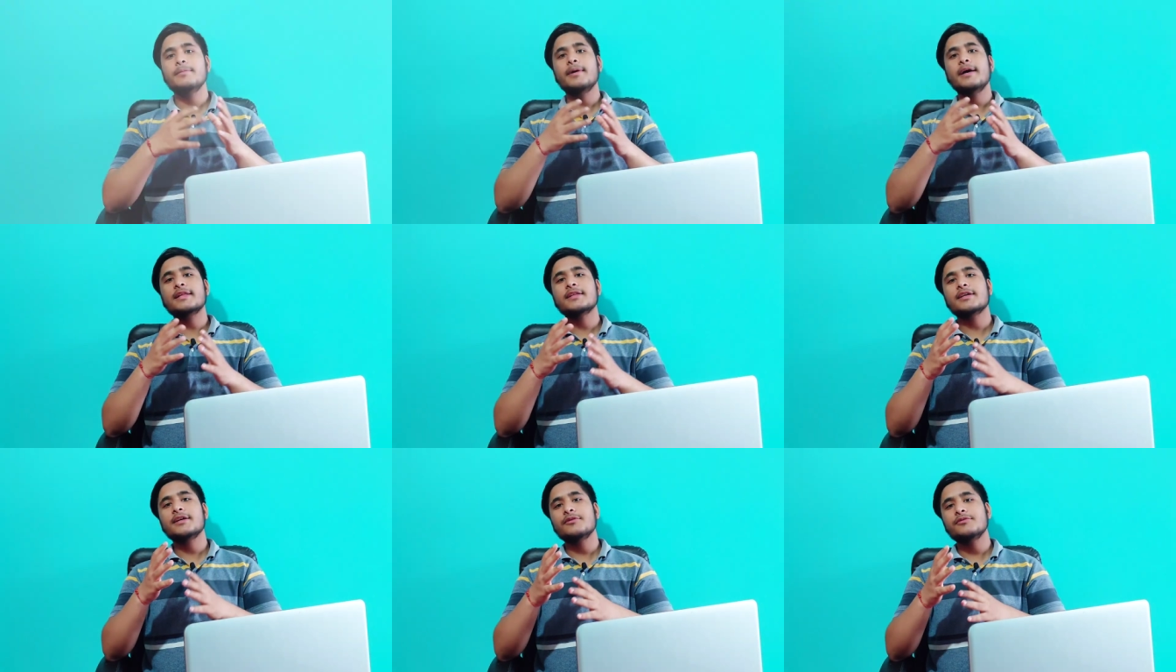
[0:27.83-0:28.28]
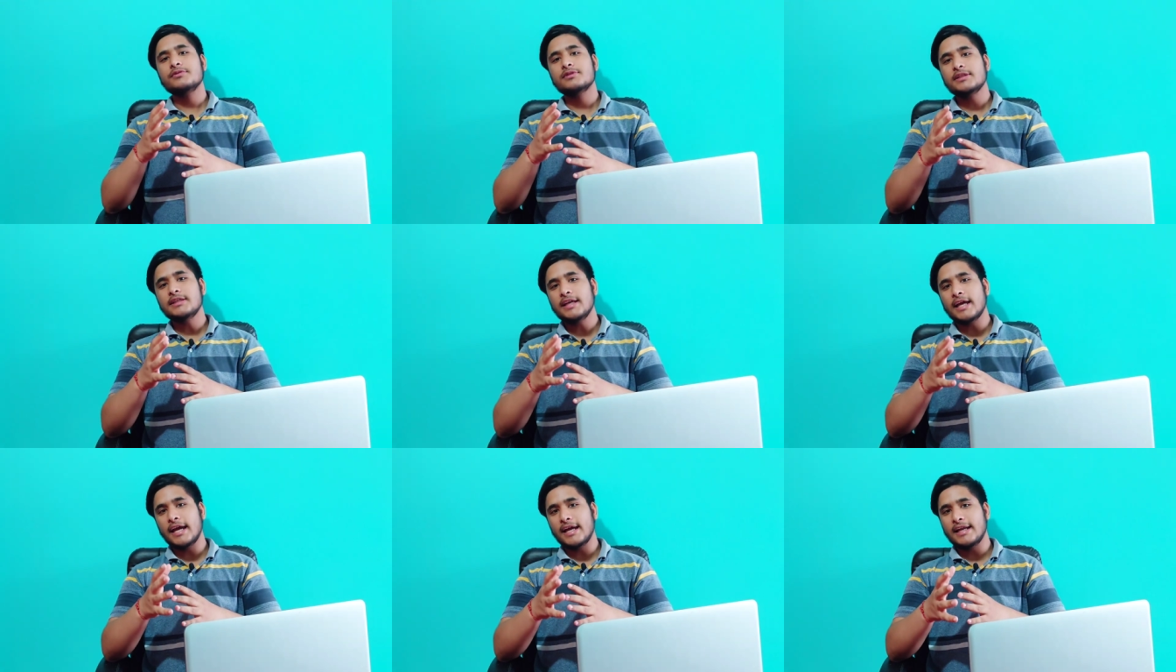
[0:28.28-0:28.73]
बात करूँ
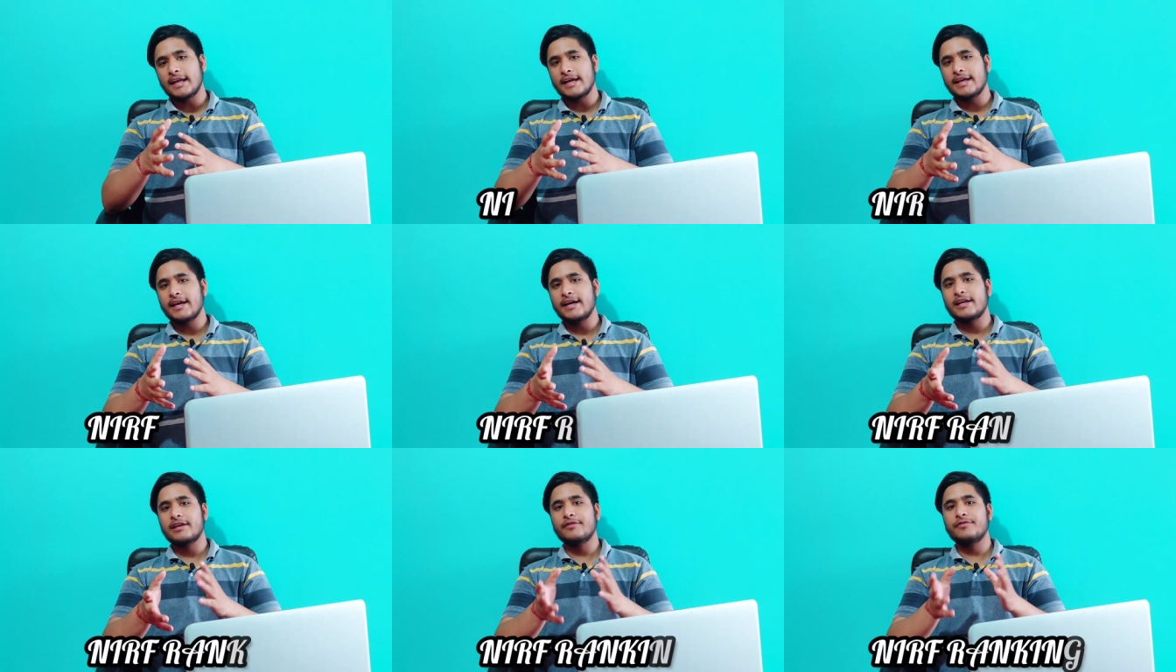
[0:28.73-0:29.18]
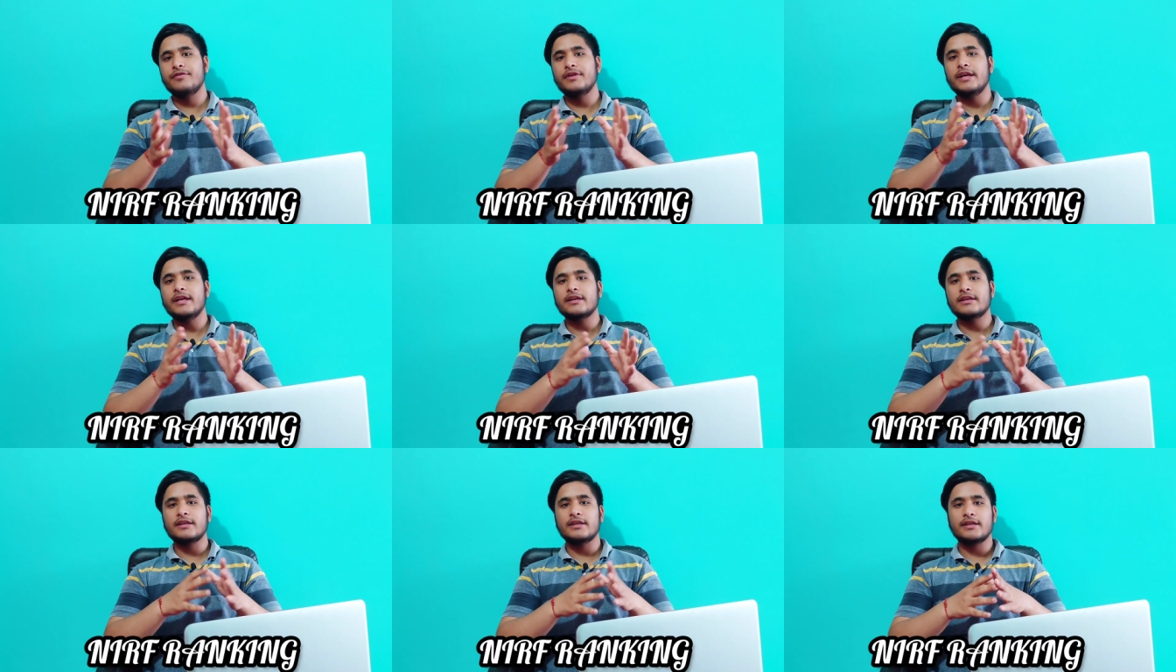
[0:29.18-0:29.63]
उसकी एन
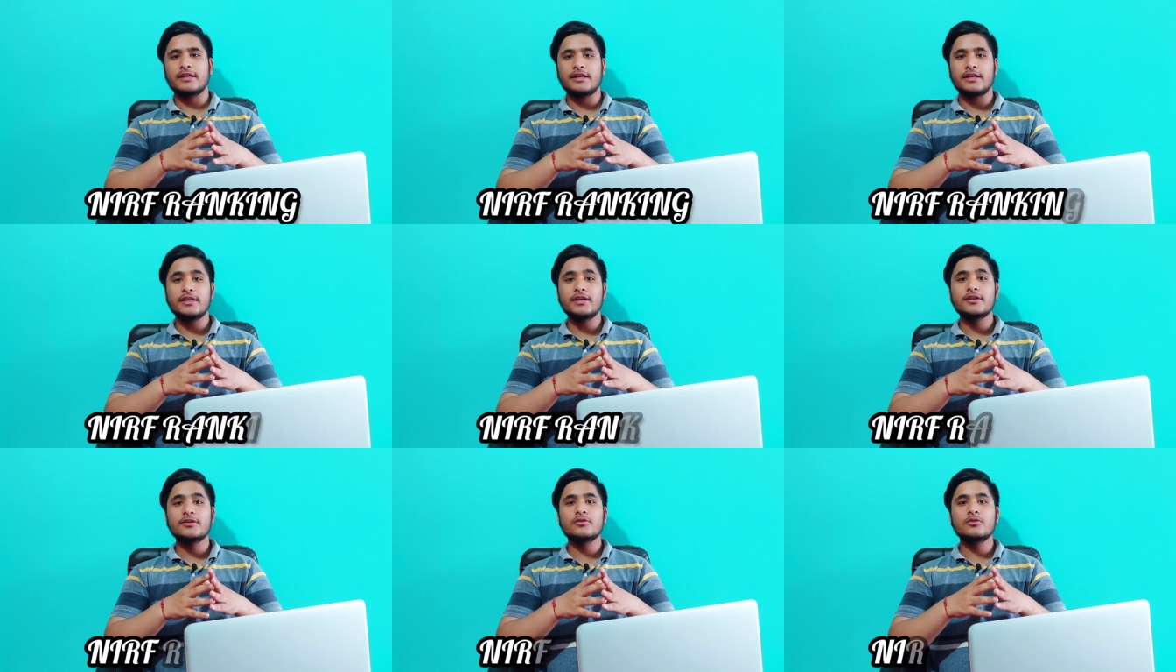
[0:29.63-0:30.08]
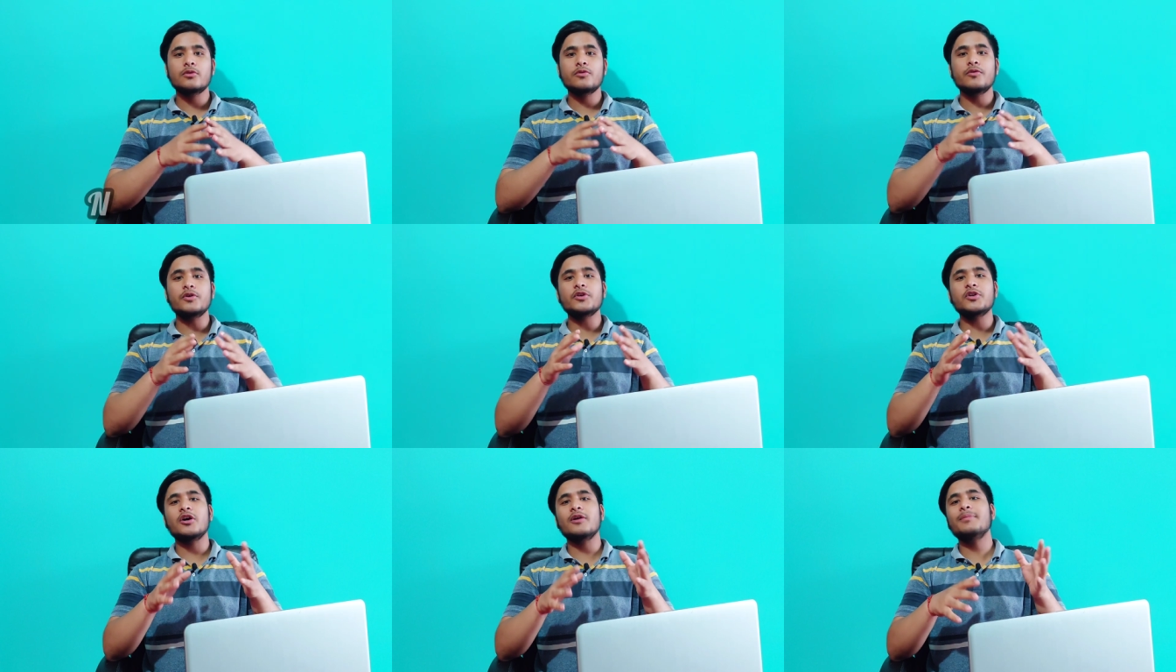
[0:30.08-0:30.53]
रैंकिंग की तो
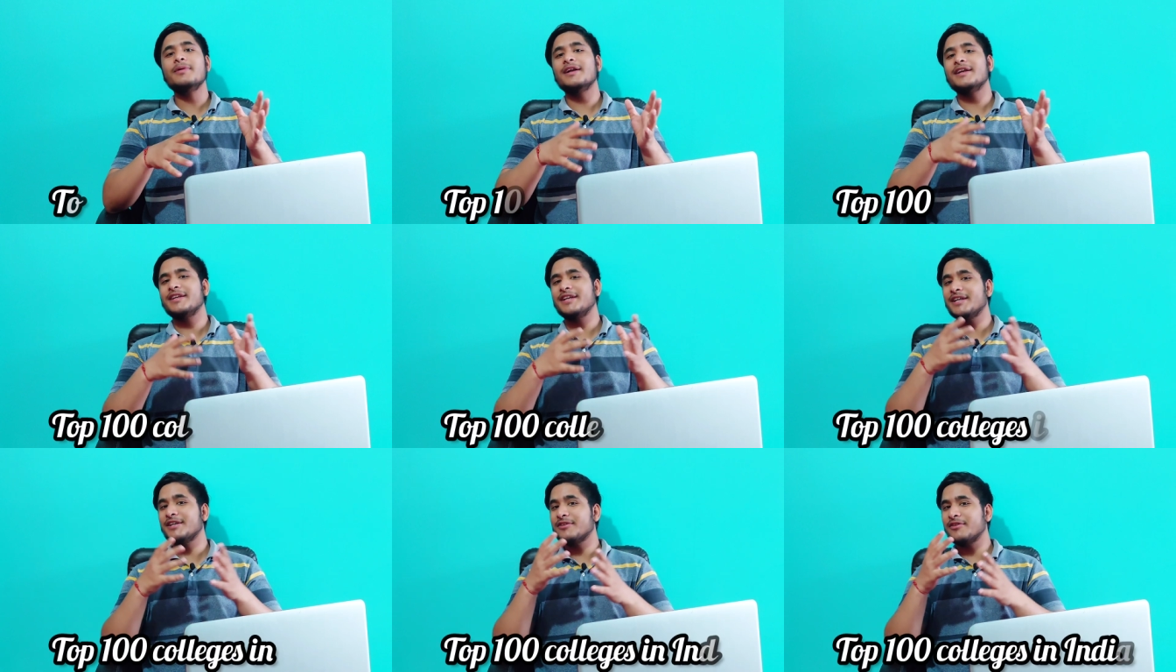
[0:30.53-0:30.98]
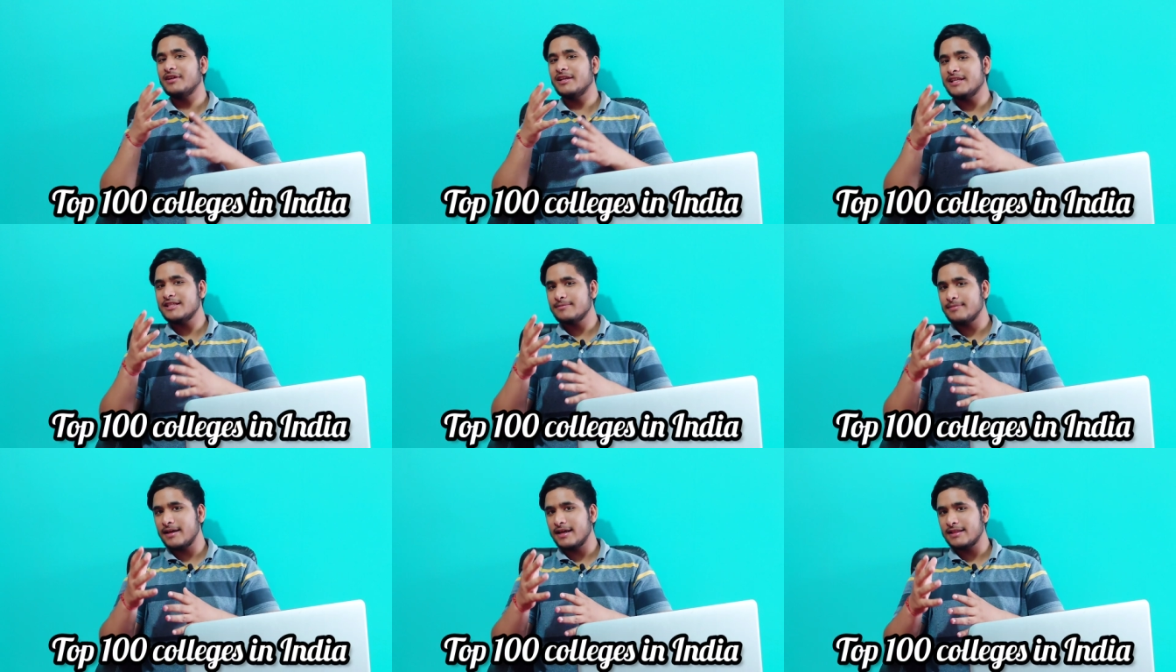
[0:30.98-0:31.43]
वो टॉप हंड्रेड
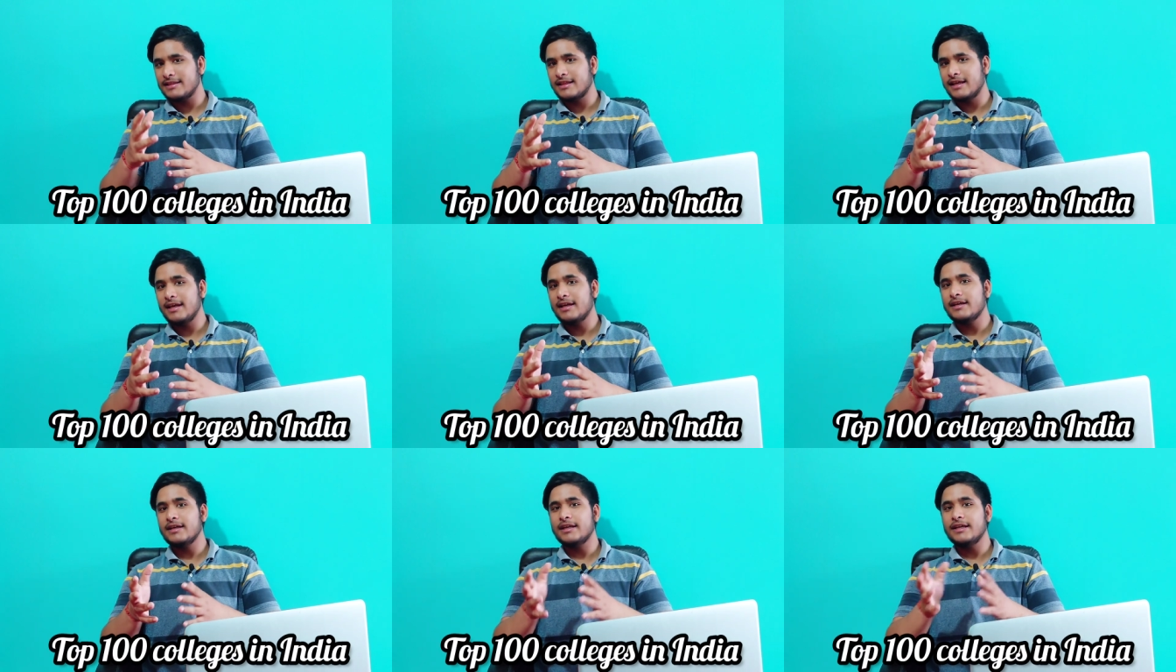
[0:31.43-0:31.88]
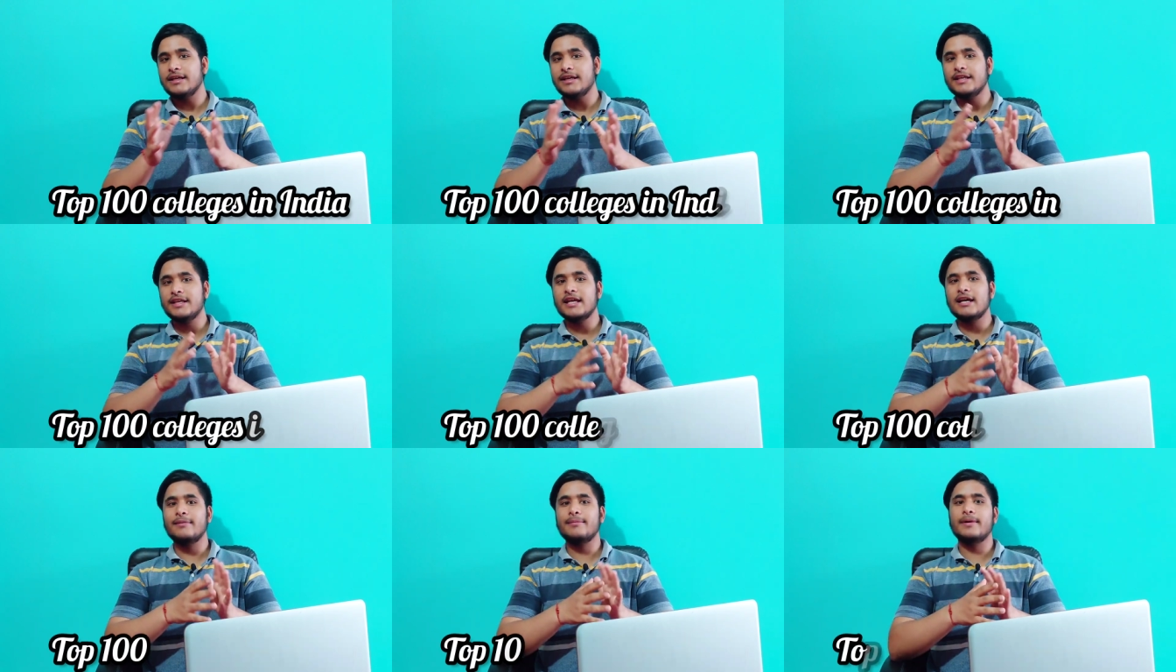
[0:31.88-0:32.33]
कॉलेज में आता है
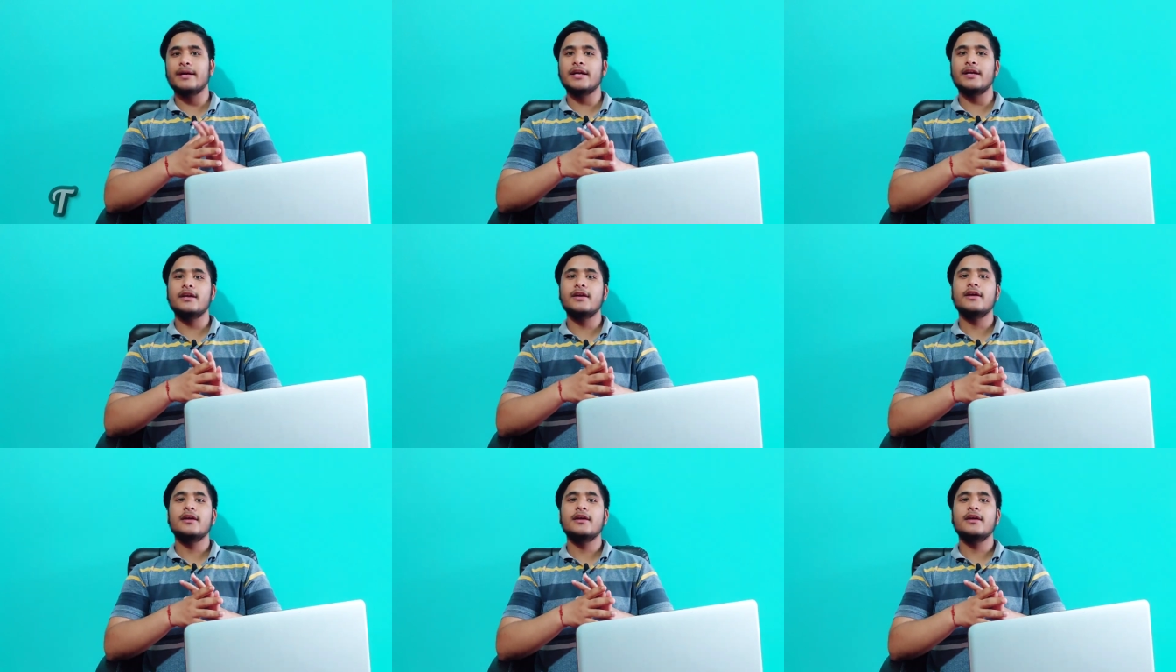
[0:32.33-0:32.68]
इंडिया में